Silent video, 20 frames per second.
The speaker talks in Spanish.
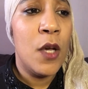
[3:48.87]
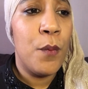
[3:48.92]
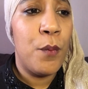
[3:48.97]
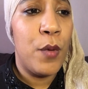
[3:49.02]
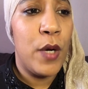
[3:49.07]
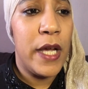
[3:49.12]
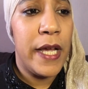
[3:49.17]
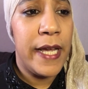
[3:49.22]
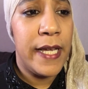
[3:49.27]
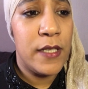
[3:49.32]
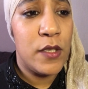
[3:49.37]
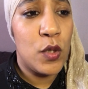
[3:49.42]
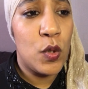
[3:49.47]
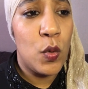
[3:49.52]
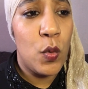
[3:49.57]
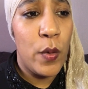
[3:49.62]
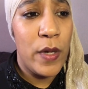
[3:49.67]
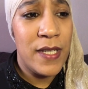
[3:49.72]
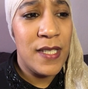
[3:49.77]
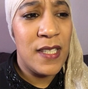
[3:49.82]
pues
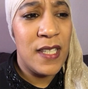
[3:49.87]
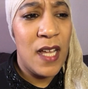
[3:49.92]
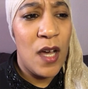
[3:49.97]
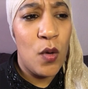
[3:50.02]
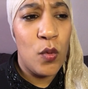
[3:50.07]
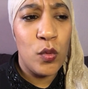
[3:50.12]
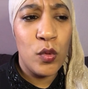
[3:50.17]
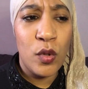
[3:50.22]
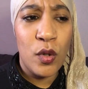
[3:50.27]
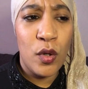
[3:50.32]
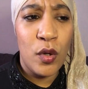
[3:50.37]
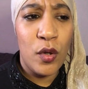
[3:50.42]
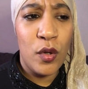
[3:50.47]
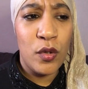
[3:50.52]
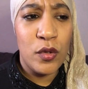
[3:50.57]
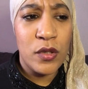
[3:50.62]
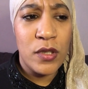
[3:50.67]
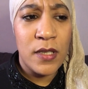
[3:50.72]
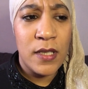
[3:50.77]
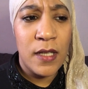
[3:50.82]
cuesta
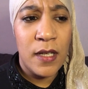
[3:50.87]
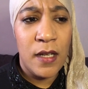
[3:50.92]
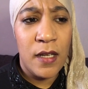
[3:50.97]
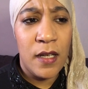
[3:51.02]
unos 1500